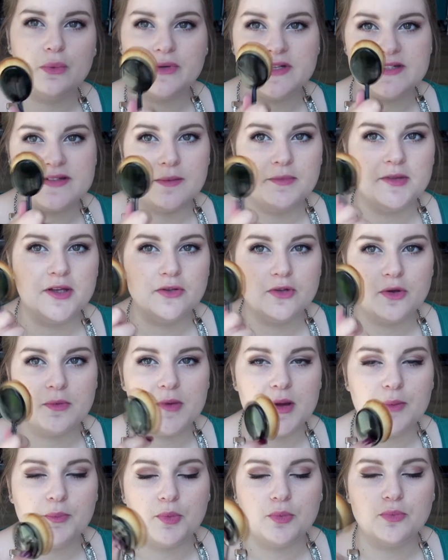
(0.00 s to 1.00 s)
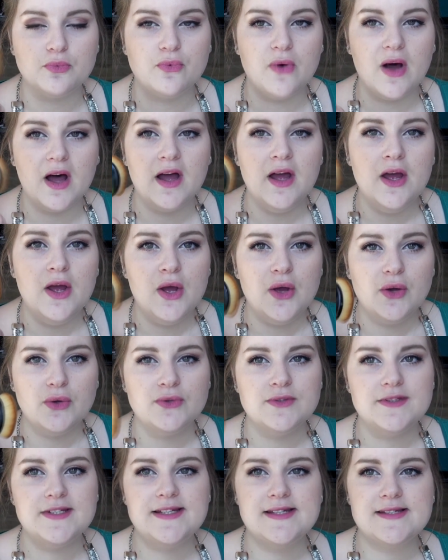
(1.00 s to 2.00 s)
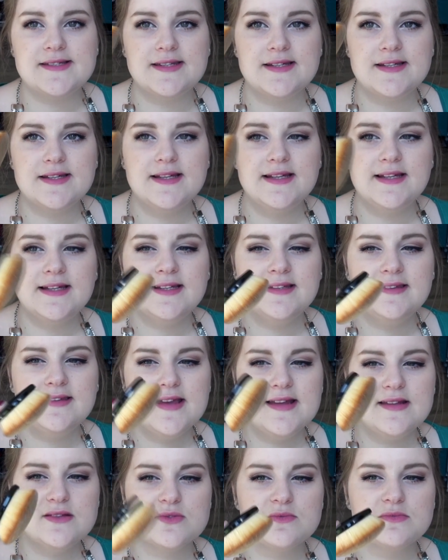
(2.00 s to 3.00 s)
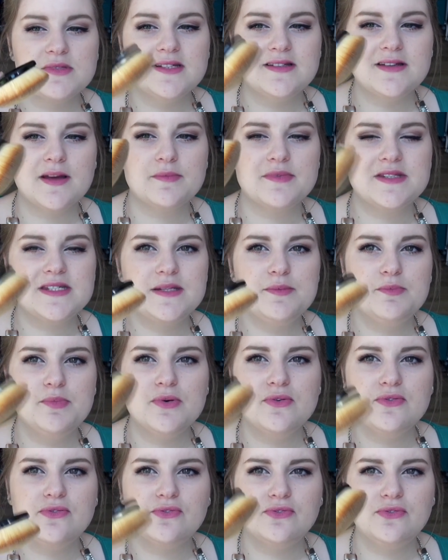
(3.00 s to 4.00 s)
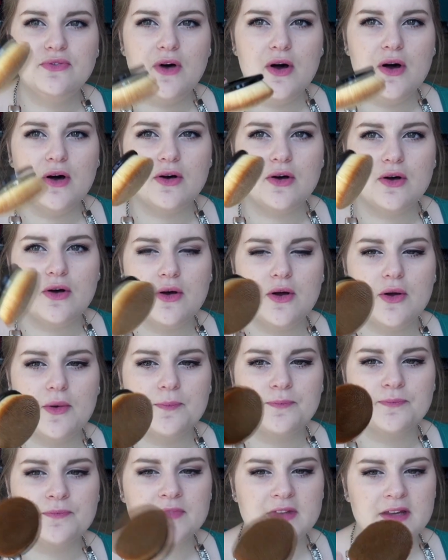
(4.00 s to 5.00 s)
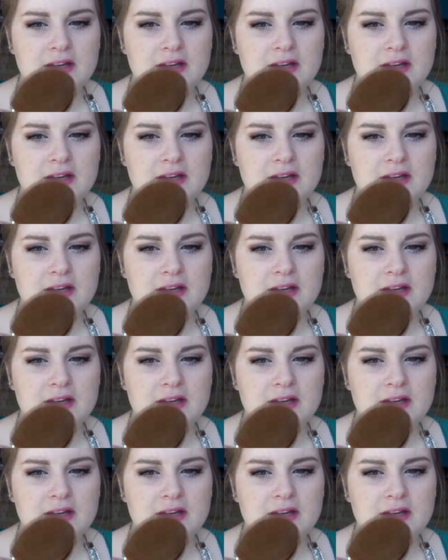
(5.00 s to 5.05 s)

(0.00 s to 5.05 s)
On les a bien en main pour pouvoir utiliser. Les têtes sont peut-être un petit peu fort... Euh,